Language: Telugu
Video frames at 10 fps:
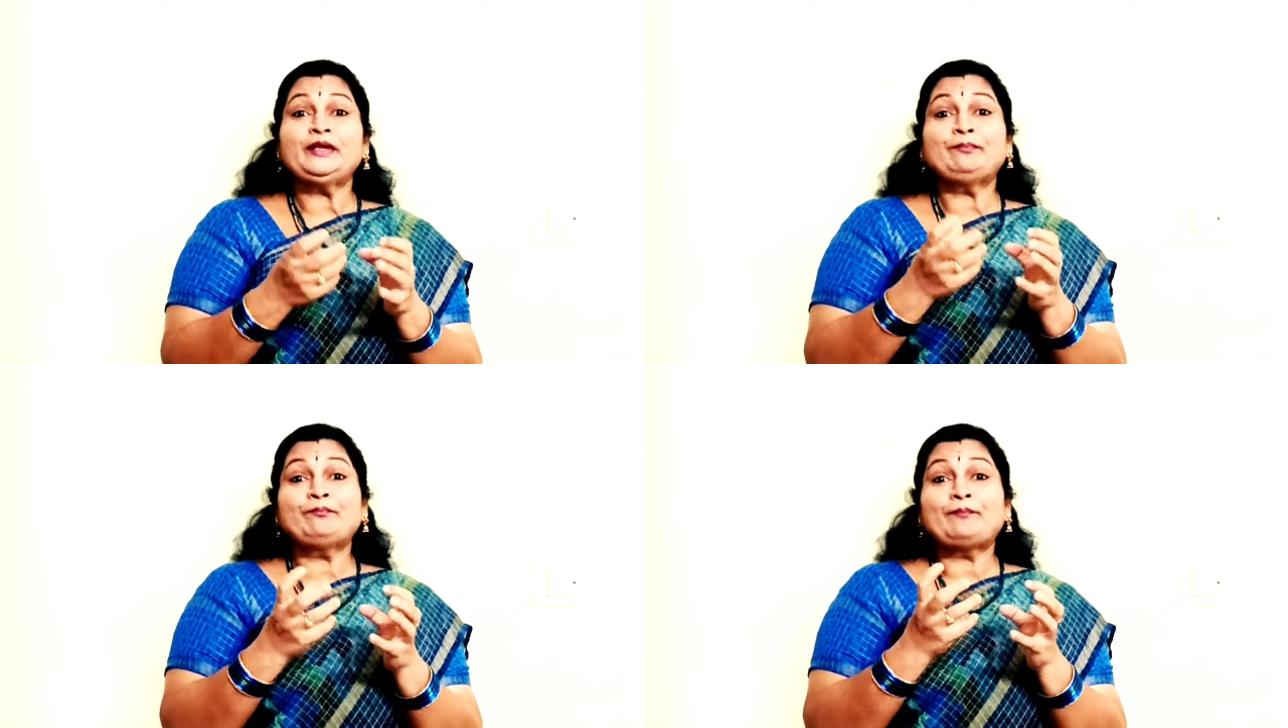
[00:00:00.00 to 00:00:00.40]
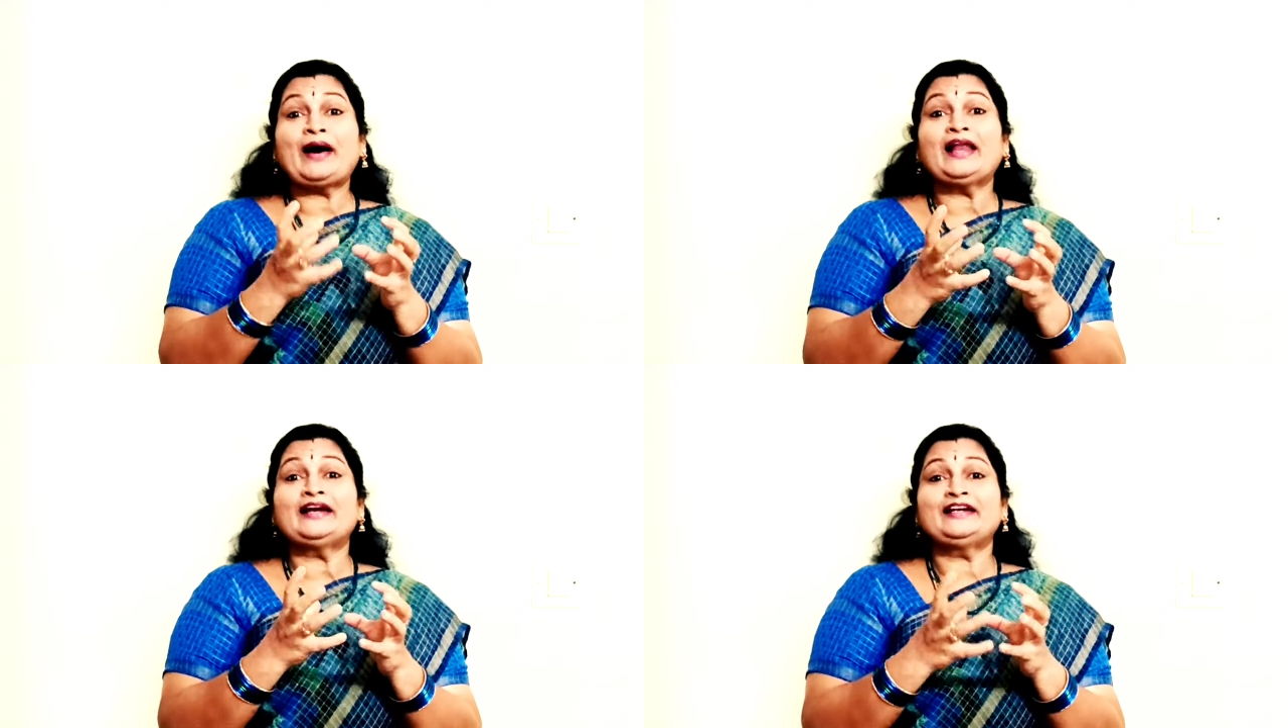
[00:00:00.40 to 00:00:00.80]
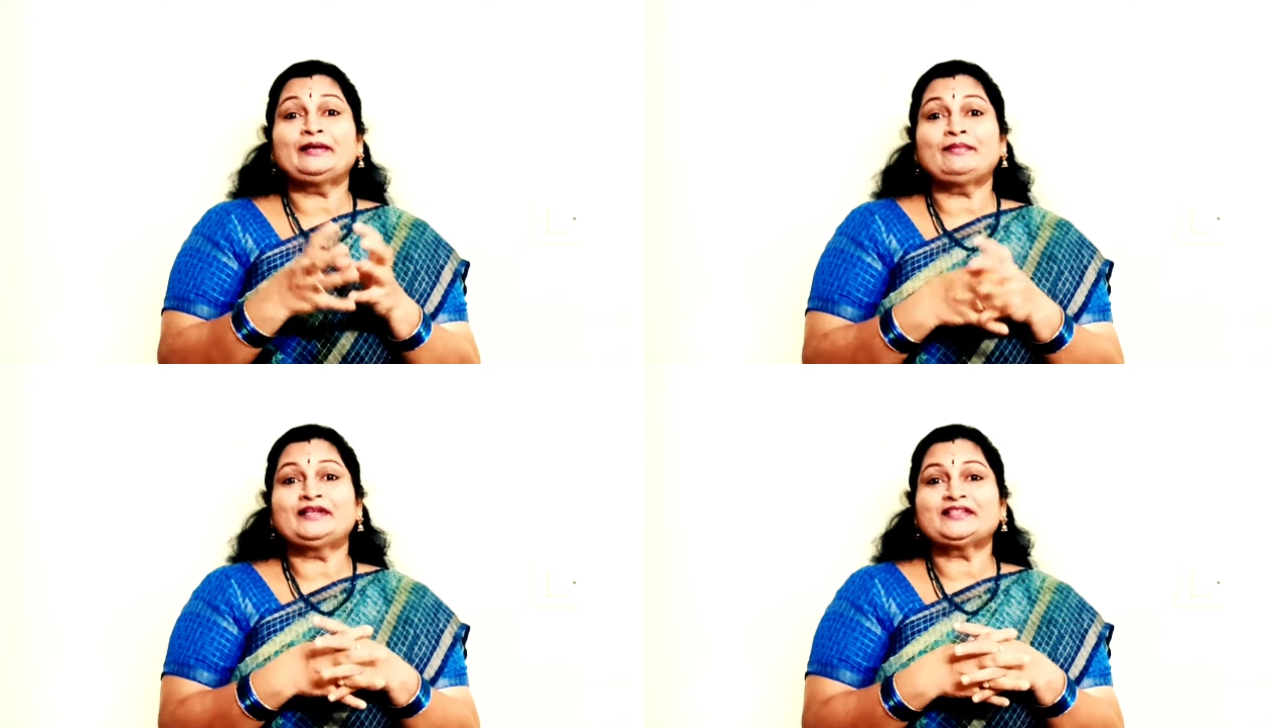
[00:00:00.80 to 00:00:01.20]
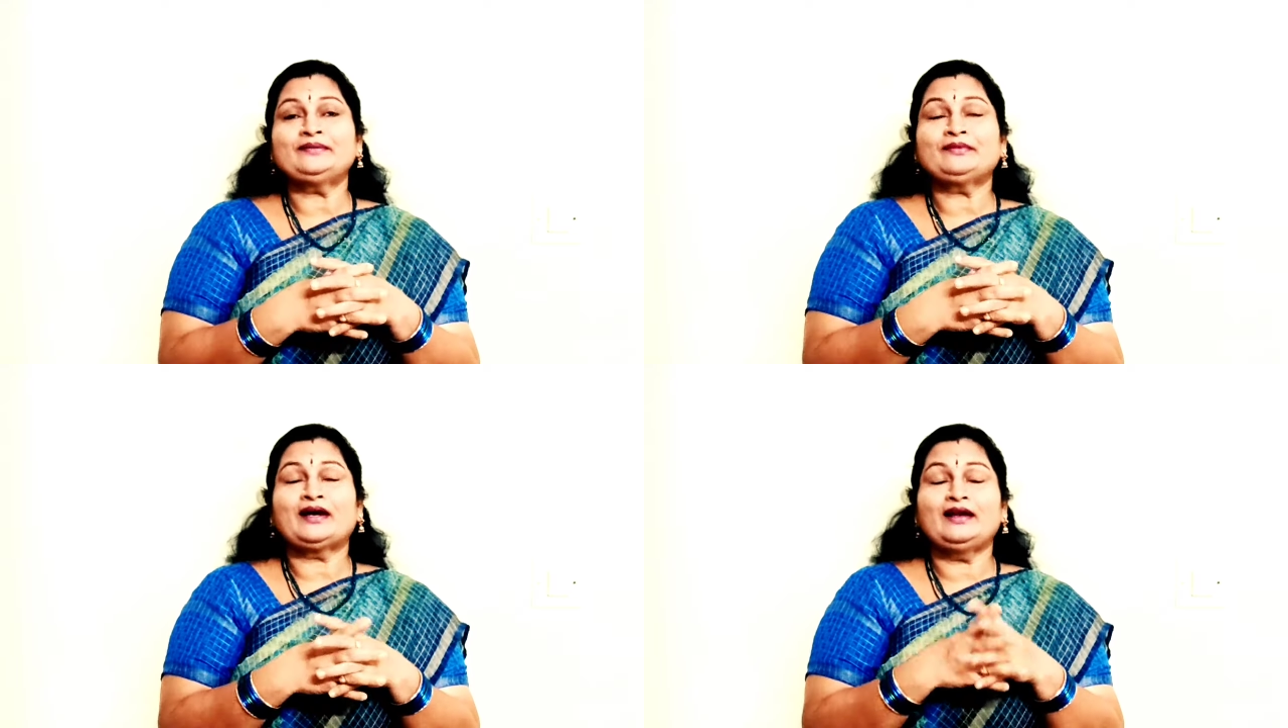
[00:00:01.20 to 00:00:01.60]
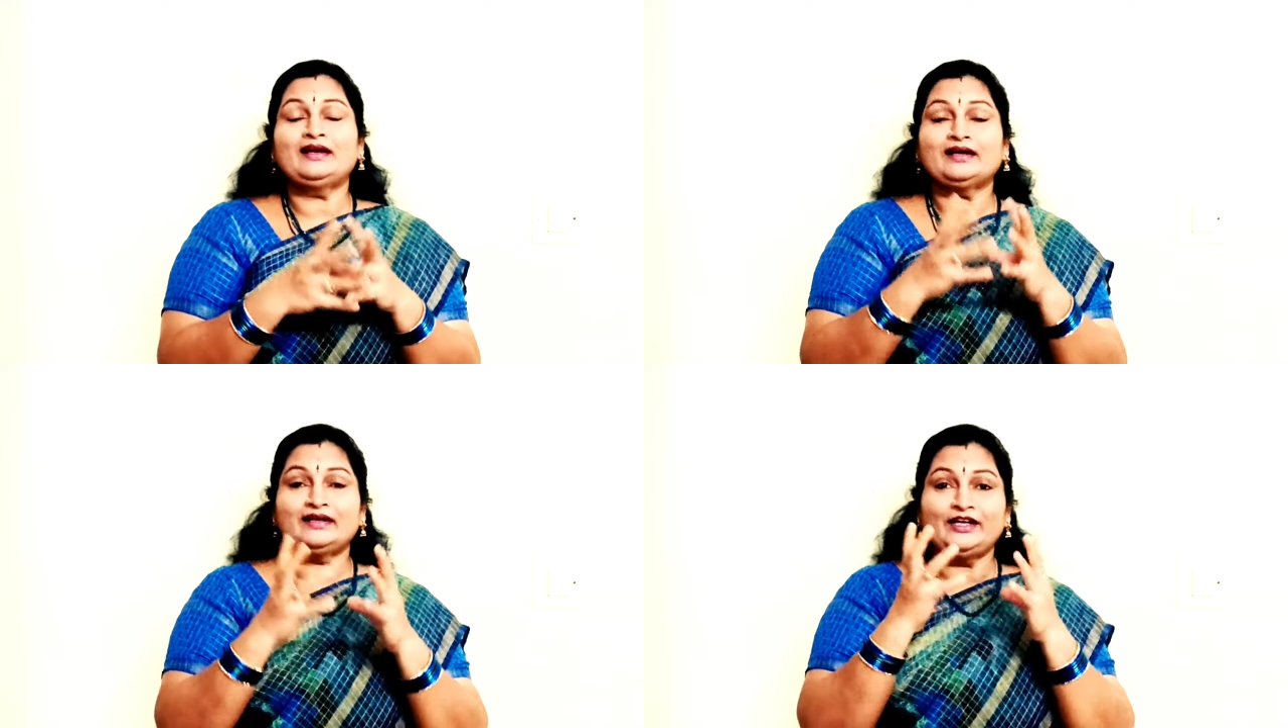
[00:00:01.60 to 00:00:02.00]
ఇప్పాలంటే మాత్రం
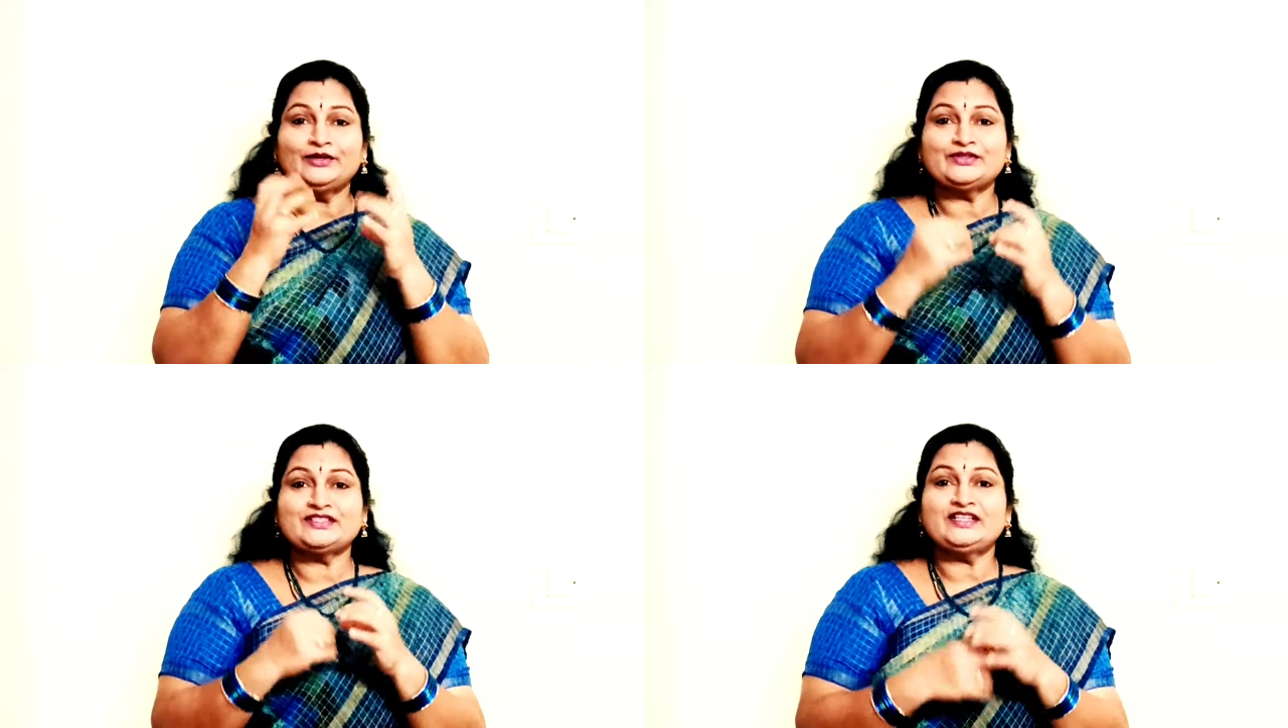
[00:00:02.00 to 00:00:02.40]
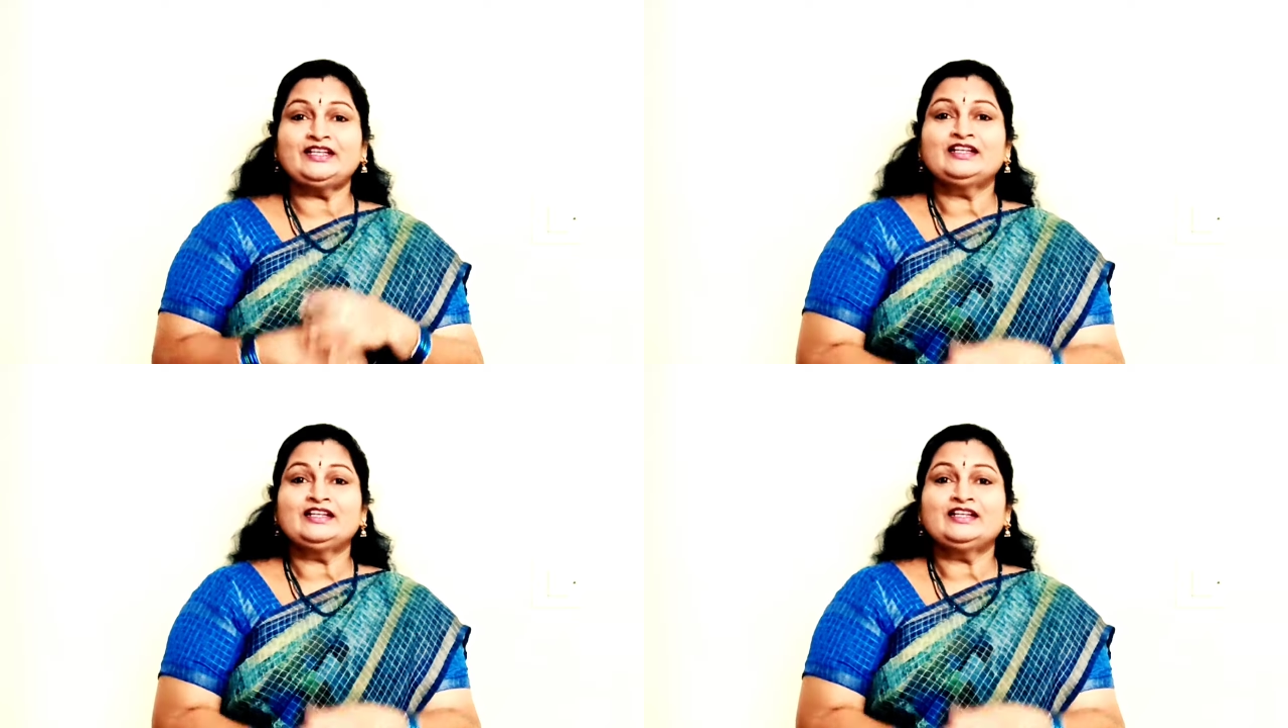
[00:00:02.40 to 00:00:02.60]
కళ్ళకు నీళ్ళు వచ్చి